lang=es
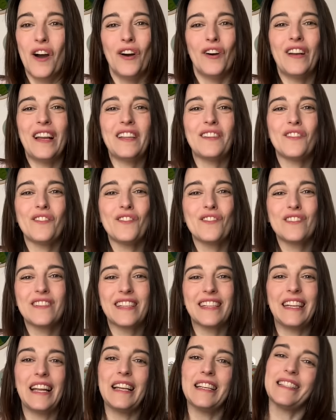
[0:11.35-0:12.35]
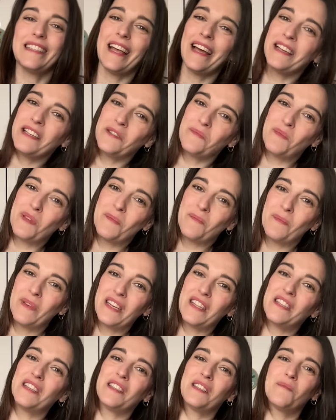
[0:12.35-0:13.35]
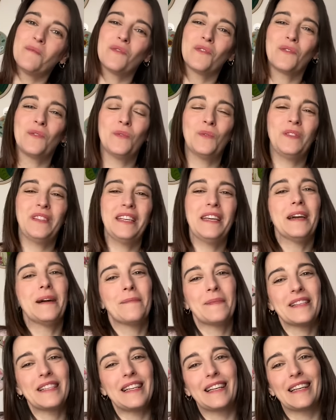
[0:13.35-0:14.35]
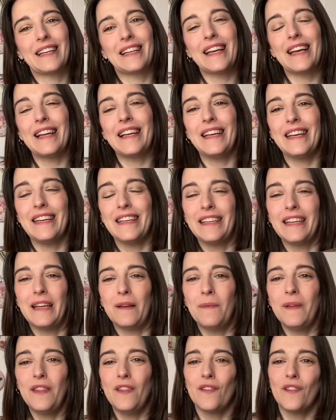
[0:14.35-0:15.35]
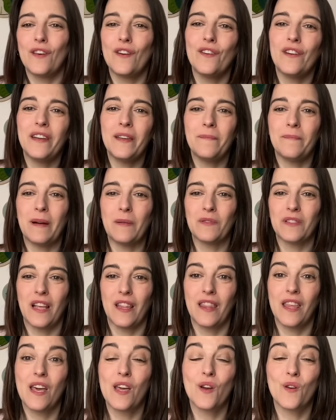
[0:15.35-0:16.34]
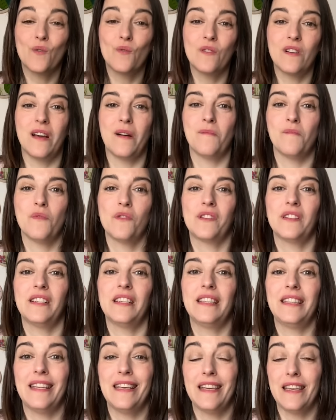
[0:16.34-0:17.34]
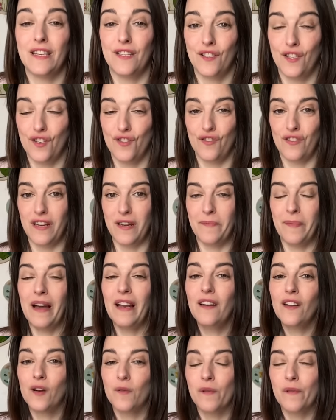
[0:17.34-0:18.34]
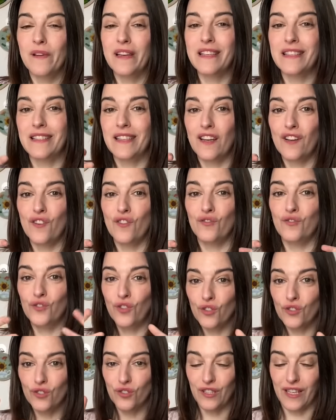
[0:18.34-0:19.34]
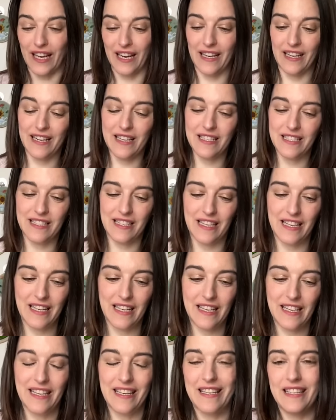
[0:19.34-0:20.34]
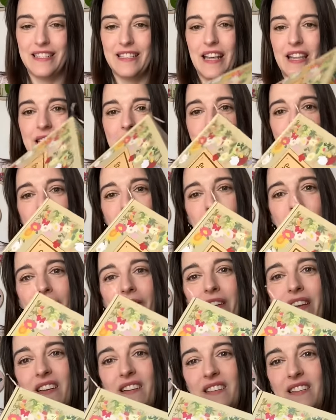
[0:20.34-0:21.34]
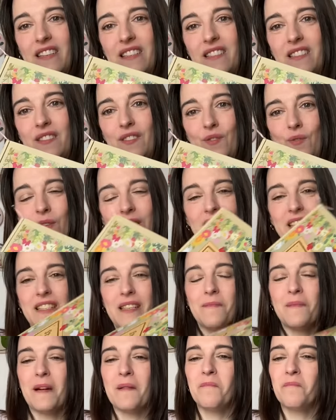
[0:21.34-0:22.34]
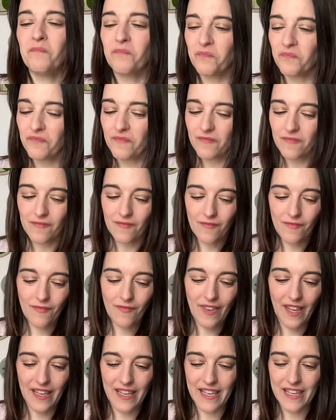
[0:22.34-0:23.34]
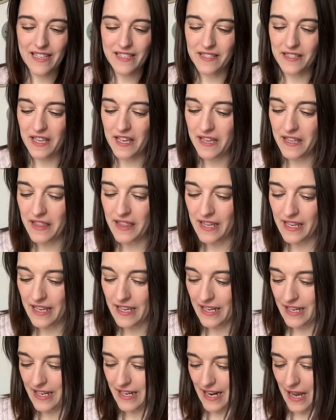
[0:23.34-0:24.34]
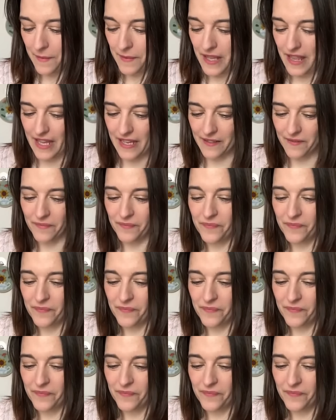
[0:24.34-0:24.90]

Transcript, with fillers: Hola a todos, ¿qué tal estáis? Bienvenidísimos un día más al canal. En el vídeo de hoy vamos a hacer un unboxing de Stationery Pal. Como veis tengo dos cajas, esta de primavera que es chulísima y esta de navidad